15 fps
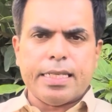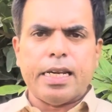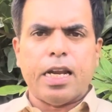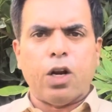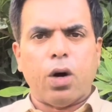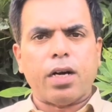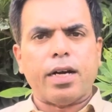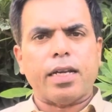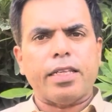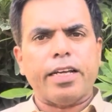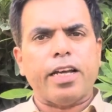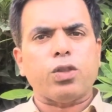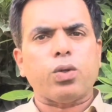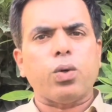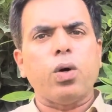ने लॉक कर
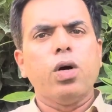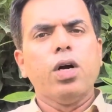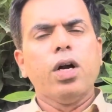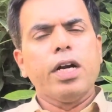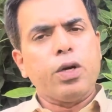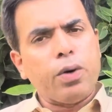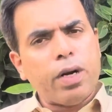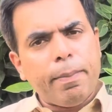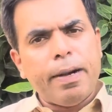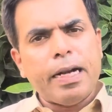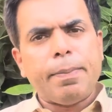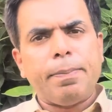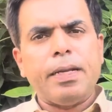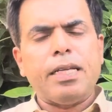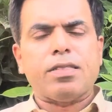दिया है तो
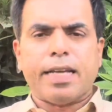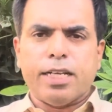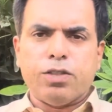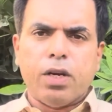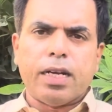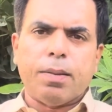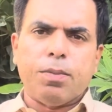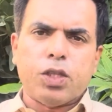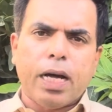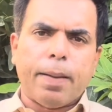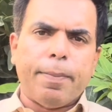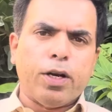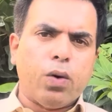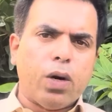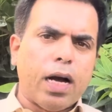टूर्नामेंट अपने स्केजुअल के
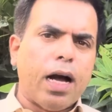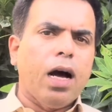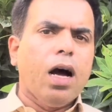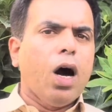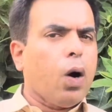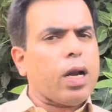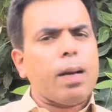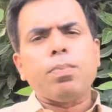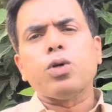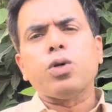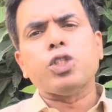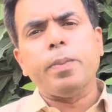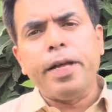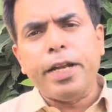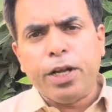मुताबिक होगा और अब
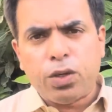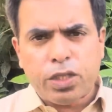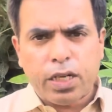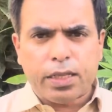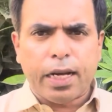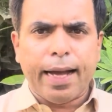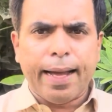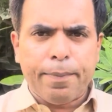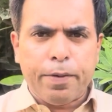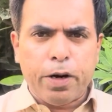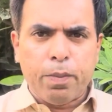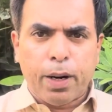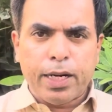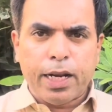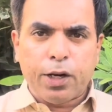कुछ भी नहीं हो सकता हाइब्रिड
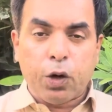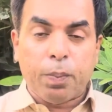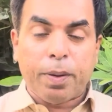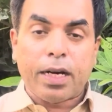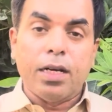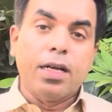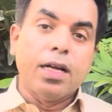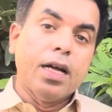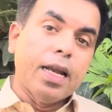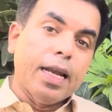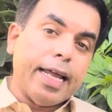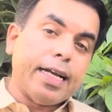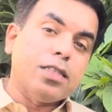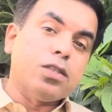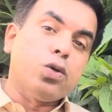मॉडल के ऊपर
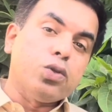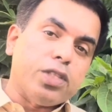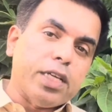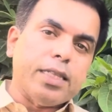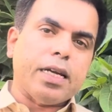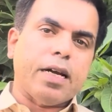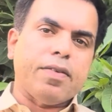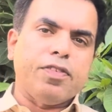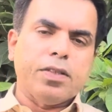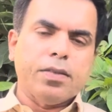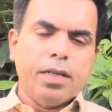लेकिन दूसरी तरफ